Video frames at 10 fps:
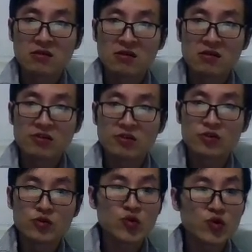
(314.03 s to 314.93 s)
有一种
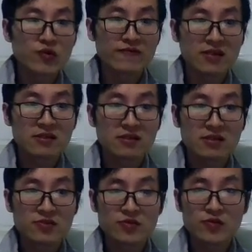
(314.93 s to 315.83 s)
区分，有
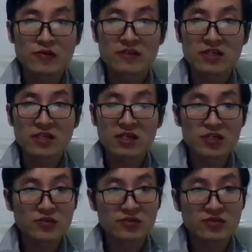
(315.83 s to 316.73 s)
一种区分，一
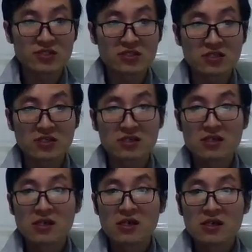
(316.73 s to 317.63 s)
种就是
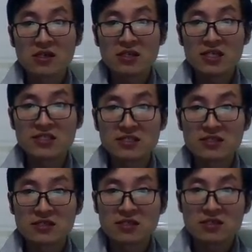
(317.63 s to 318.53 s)
利己，
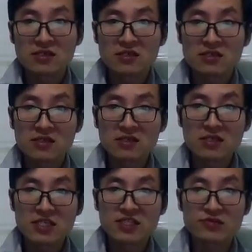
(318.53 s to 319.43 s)

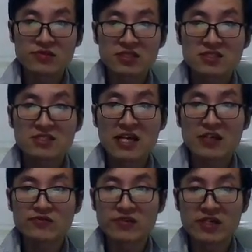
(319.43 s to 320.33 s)
利己主义、自爱
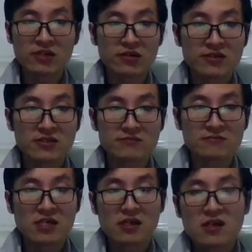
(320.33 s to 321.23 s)
主义 （egoism），
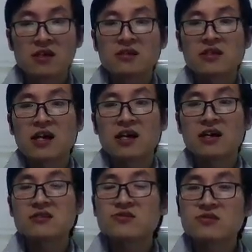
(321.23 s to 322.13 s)
它
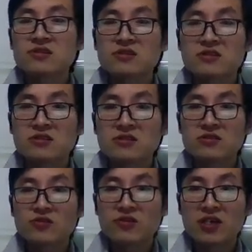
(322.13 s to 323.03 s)
就是
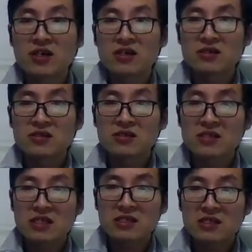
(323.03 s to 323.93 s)
所谓的。
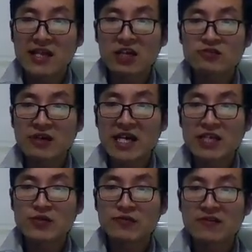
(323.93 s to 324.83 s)
两种爱的
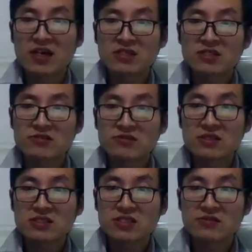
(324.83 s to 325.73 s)
区分，啊，这种
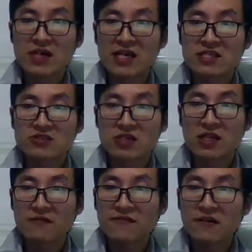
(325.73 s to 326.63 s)
这种爱叫做
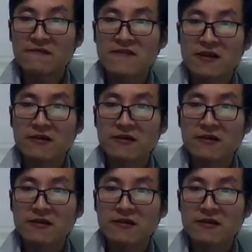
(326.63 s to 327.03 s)
love of self，